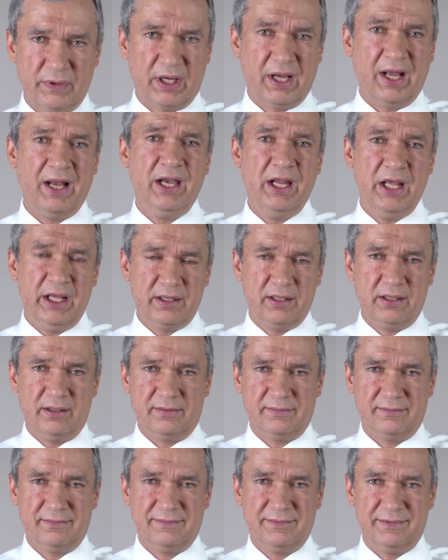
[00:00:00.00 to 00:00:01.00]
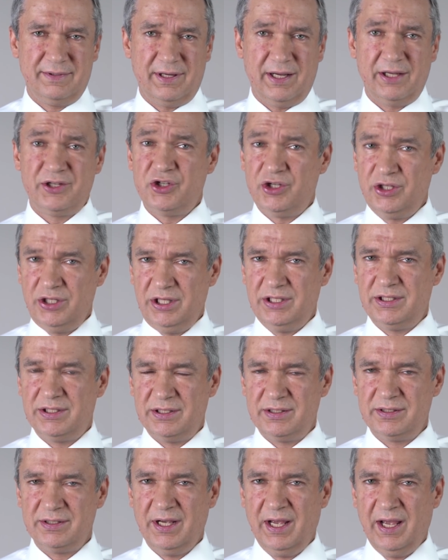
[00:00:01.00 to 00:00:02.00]
Коллеги,
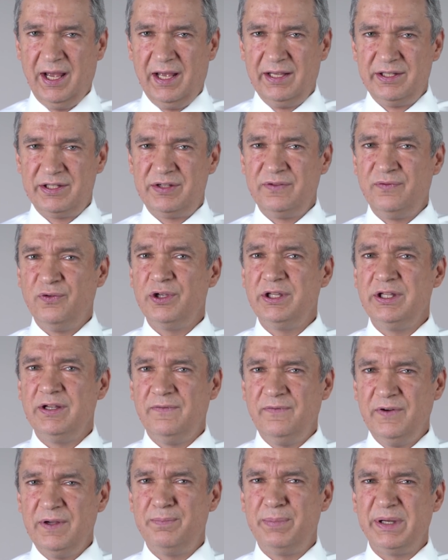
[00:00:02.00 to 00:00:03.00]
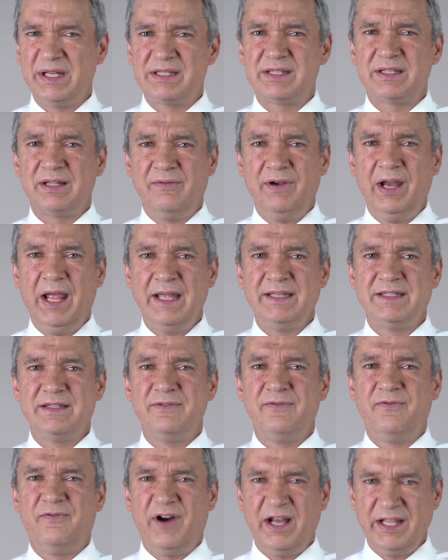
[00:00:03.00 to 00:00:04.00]
очнитесь. Сегодня вы представляете
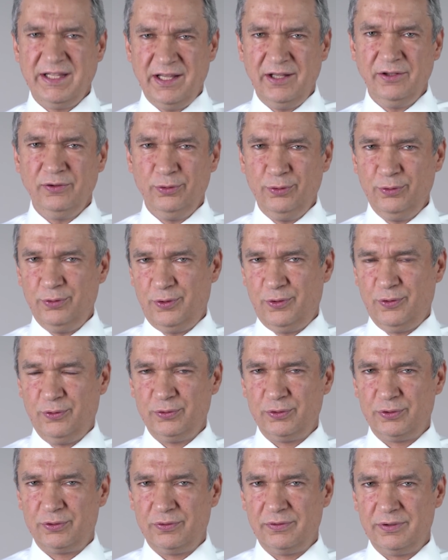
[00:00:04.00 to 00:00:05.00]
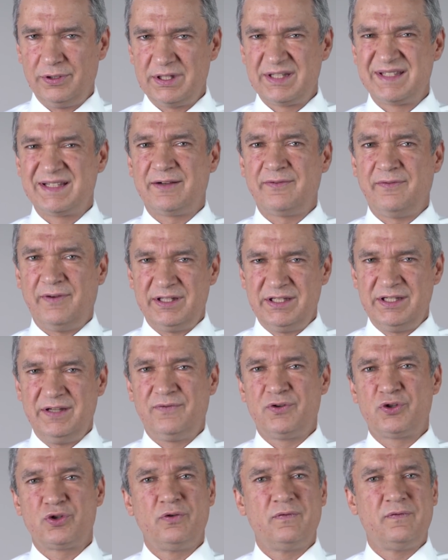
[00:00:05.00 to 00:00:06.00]
военную хунту,
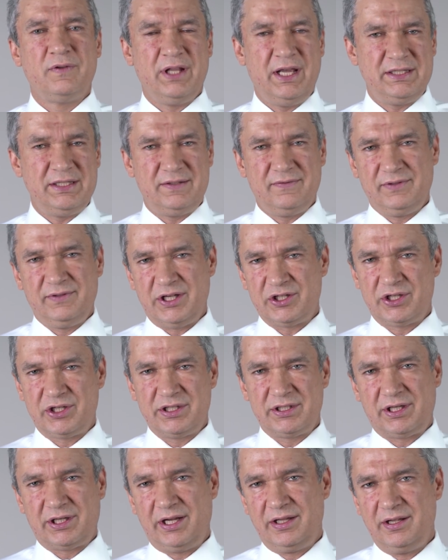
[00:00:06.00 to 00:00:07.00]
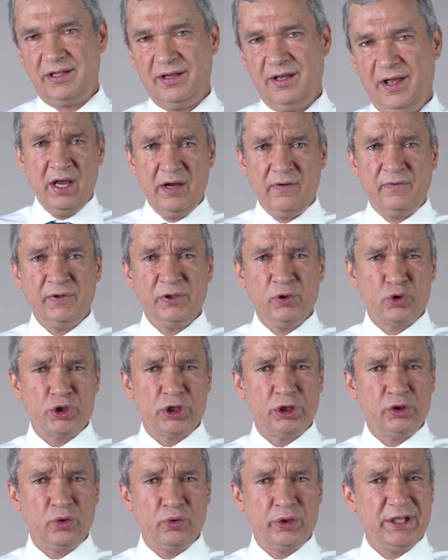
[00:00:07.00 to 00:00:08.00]
захватившую власть в нашей стране. Вы
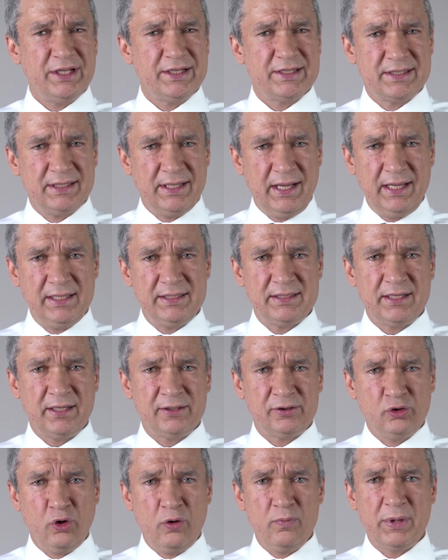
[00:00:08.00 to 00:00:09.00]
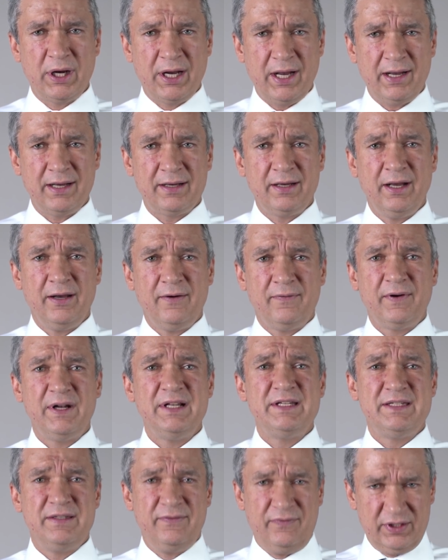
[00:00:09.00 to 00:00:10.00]
лучше других знаете о том, как
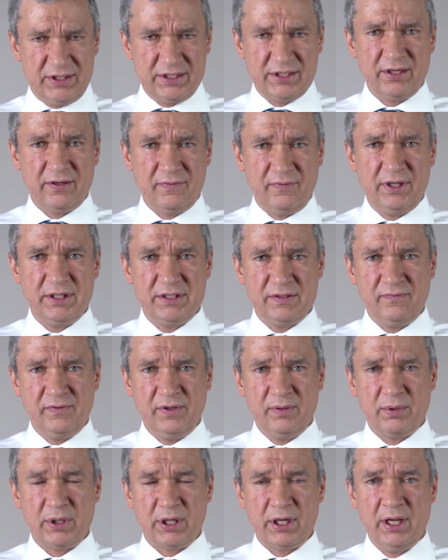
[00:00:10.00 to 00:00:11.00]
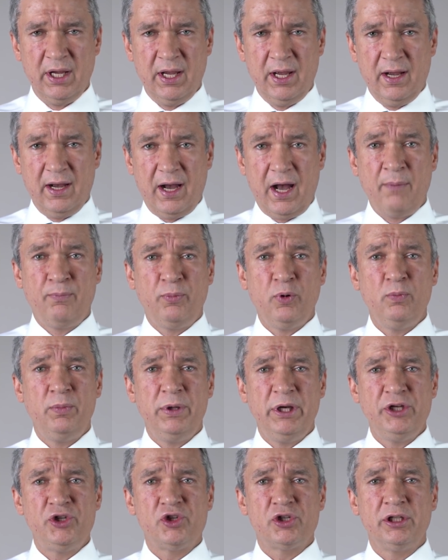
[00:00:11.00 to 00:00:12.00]
фальсифицировались выборы, о
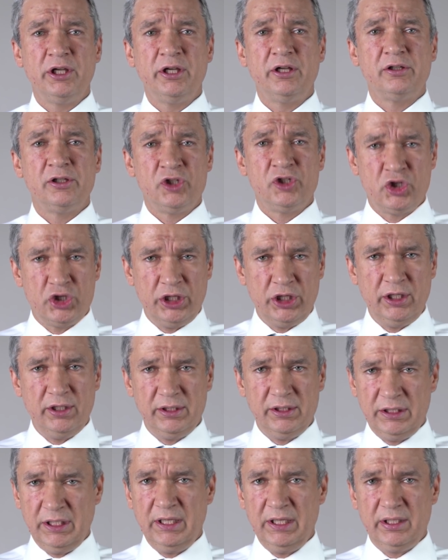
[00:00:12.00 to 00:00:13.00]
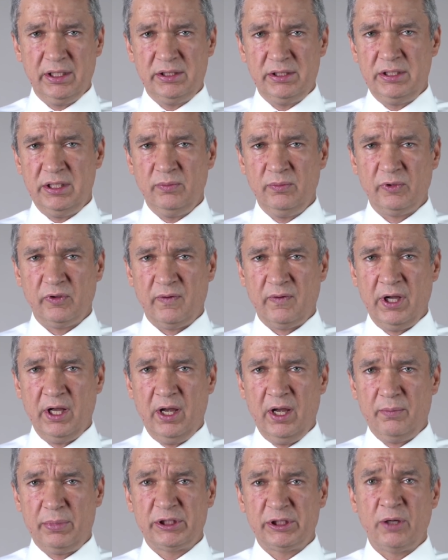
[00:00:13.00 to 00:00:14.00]
публичной лжи нелегитимного,
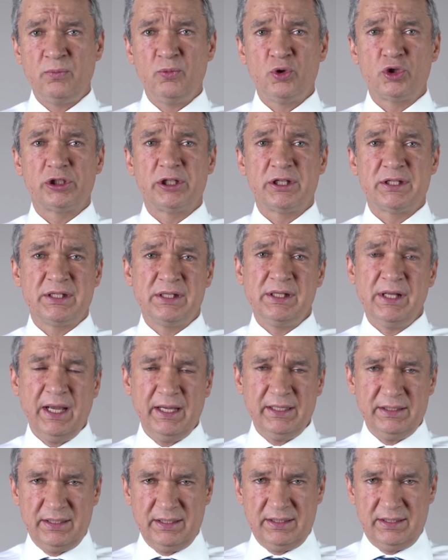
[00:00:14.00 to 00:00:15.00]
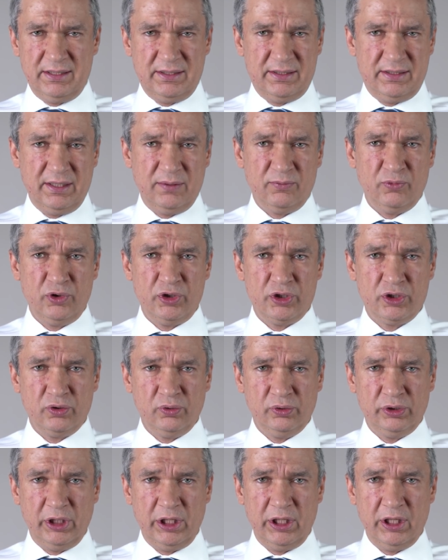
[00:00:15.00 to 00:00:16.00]
потому что знаете систему
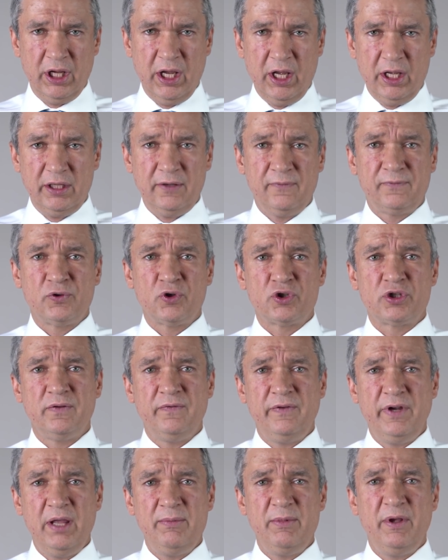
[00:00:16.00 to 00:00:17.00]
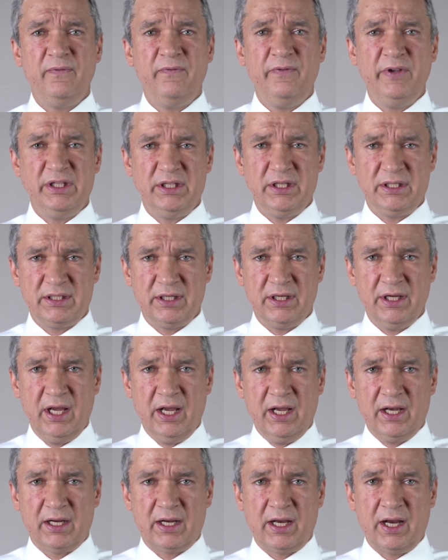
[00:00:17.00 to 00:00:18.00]
изнутри и в то же время видите,
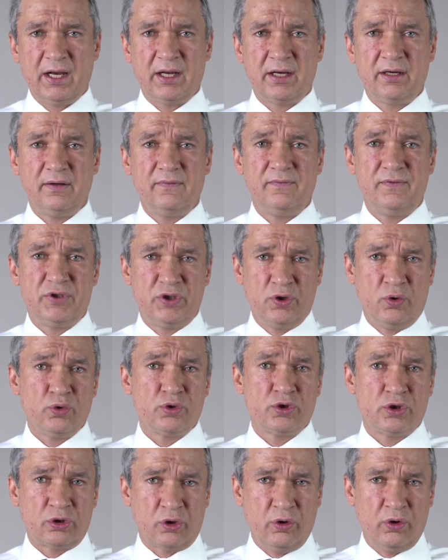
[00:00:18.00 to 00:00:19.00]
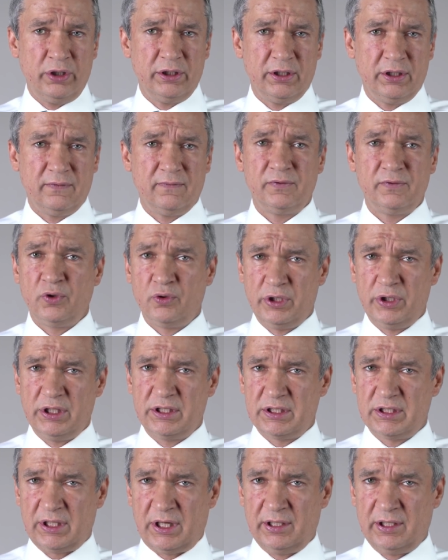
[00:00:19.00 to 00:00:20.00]
как все устроено в других
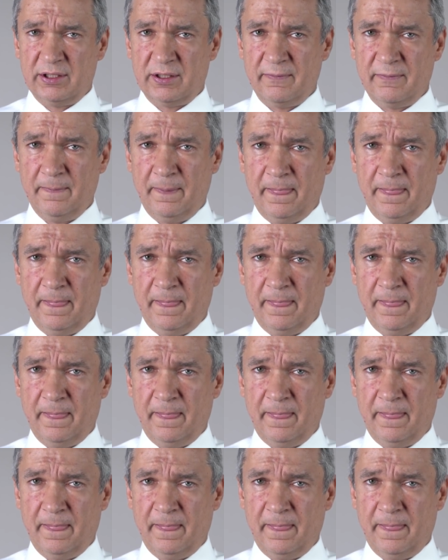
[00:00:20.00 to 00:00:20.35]
странах.